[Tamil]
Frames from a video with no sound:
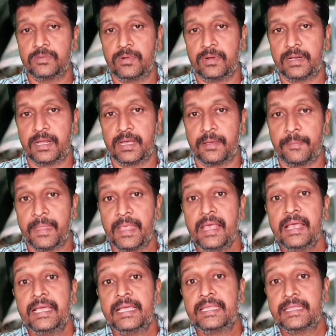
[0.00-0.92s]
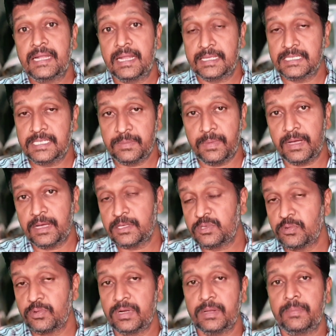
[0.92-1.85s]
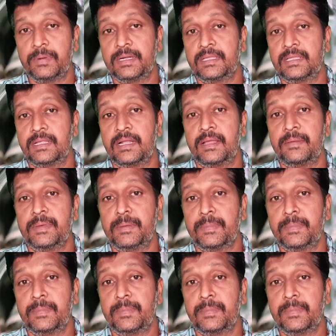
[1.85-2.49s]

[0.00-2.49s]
சொல்கிறாங்க இந்த லஞ்சமாக சுருட்டப்பட்டது எல்லாமே